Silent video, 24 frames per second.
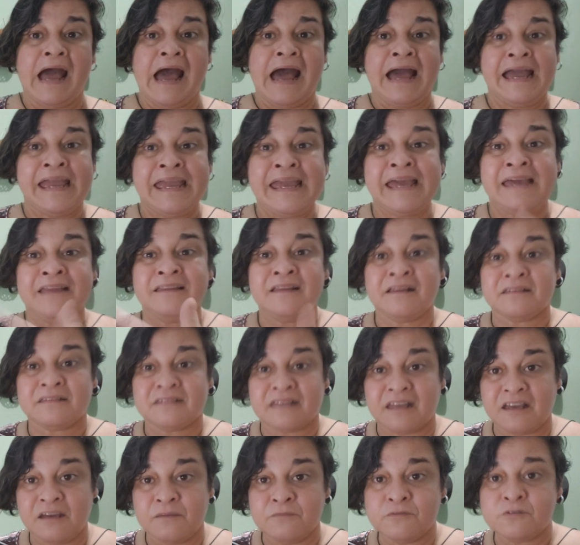Aí Ainda
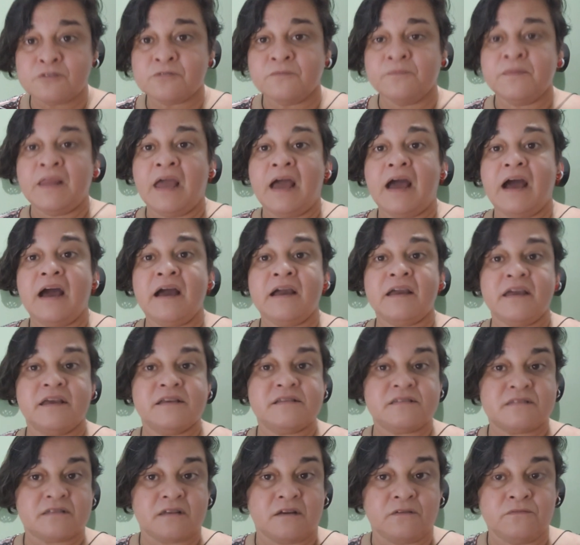temos a
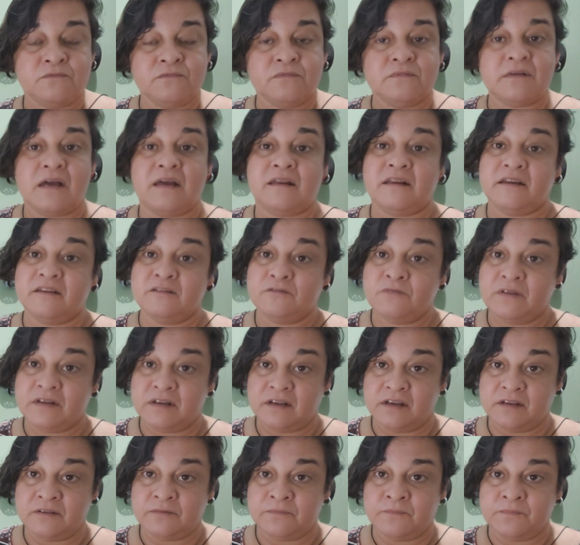questão, além do
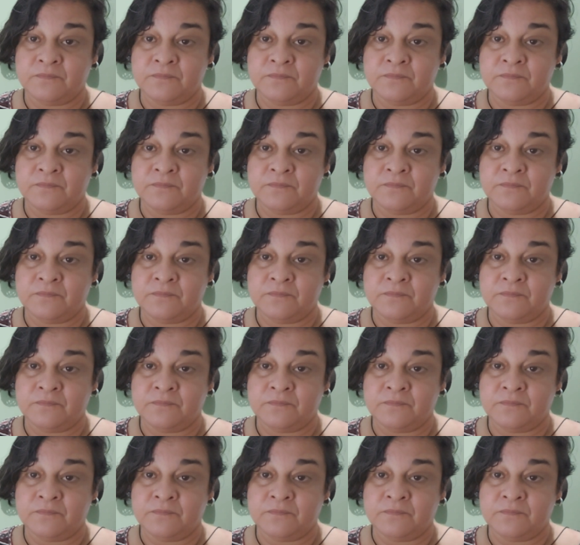Enem,